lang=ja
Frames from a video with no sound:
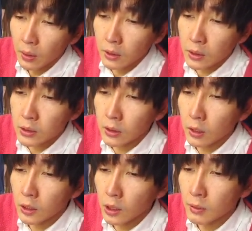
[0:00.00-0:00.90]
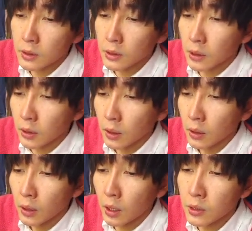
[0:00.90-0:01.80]
インスタイケメンすぎた。
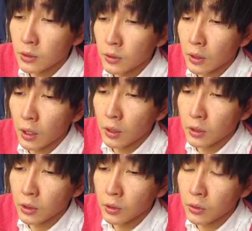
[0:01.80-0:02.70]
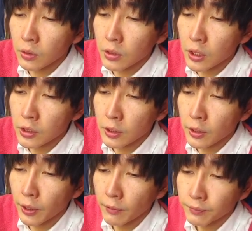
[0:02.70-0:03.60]
あれすら、あれ昨日の写真
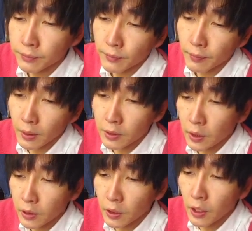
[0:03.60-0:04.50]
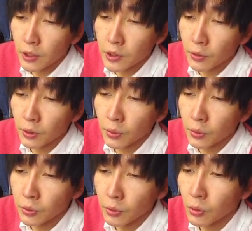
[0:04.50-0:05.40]
だよ。最近配信多いとい
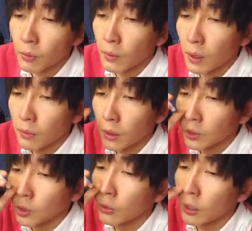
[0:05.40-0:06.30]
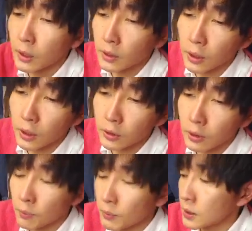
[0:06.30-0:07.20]
うこと、こんばんは。今日はだってだっ
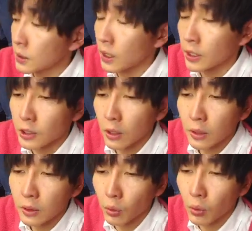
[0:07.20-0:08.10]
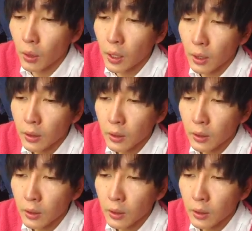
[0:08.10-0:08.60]
て見せたいじゃん、動画。